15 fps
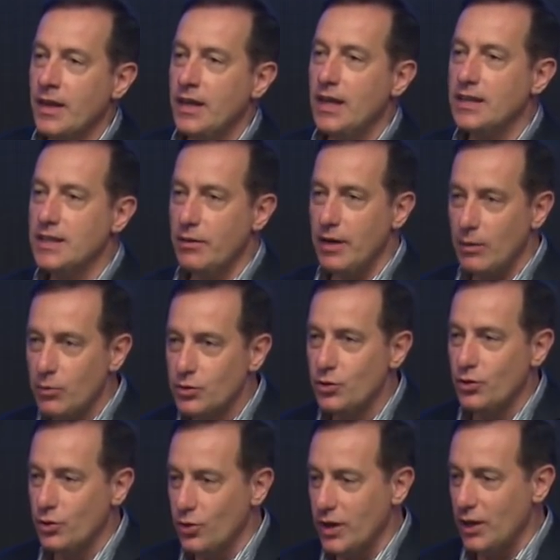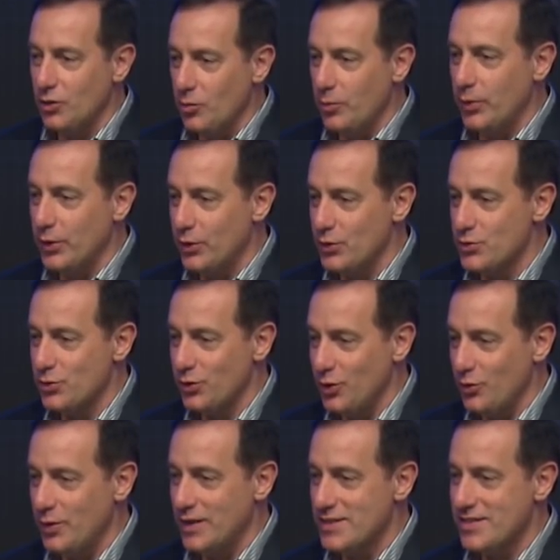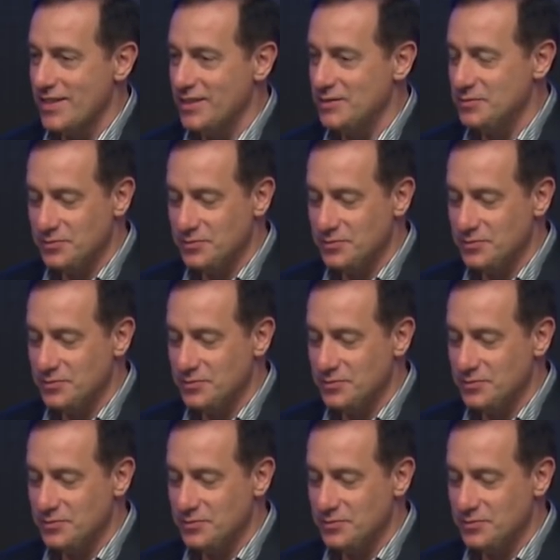Y allá vamos, yo creo que algo poderoso Dios va a hacer.